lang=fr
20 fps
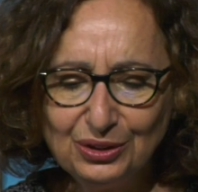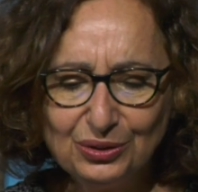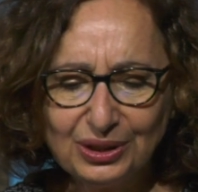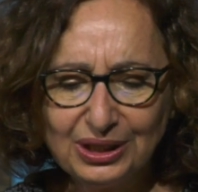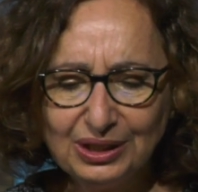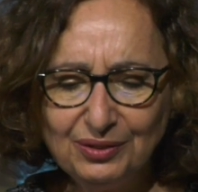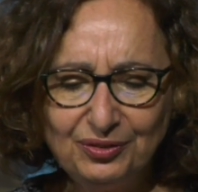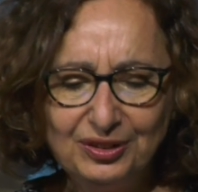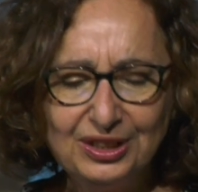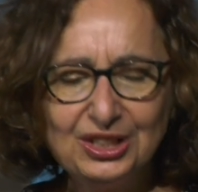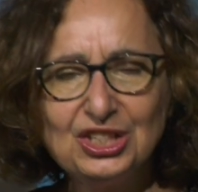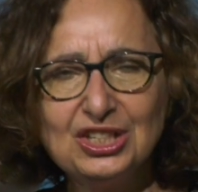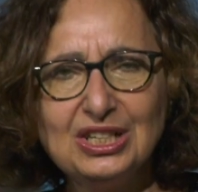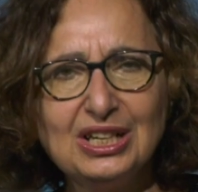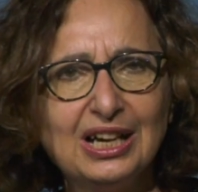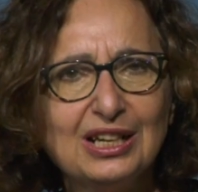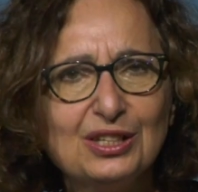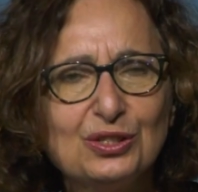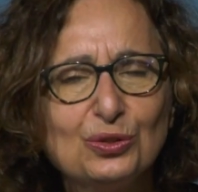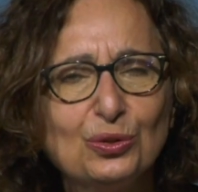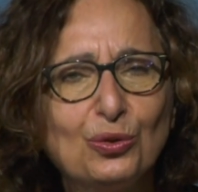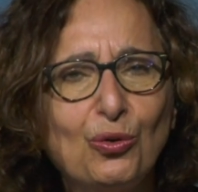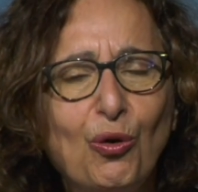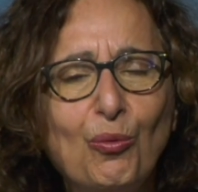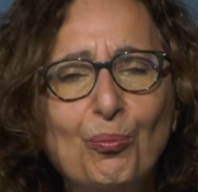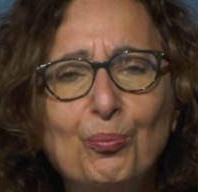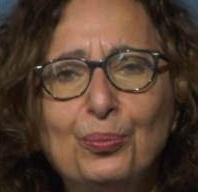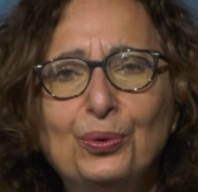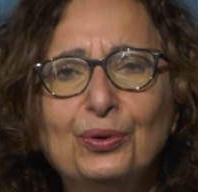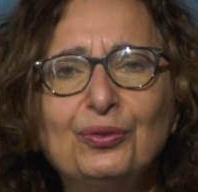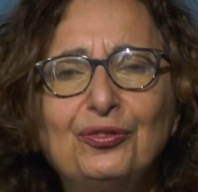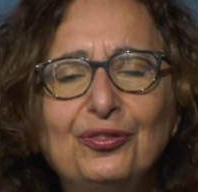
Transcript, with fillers: et de réfléchir à ce qu'on peut